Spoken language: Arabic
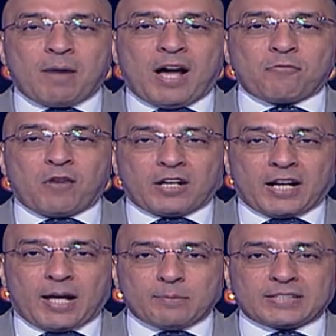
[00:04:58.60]
مع
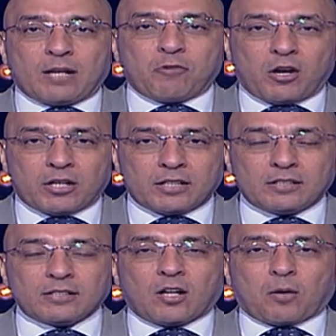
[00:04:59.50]
الفقرة الخامسة فقرة
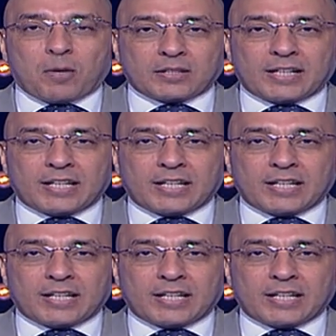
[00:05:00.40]
ضربات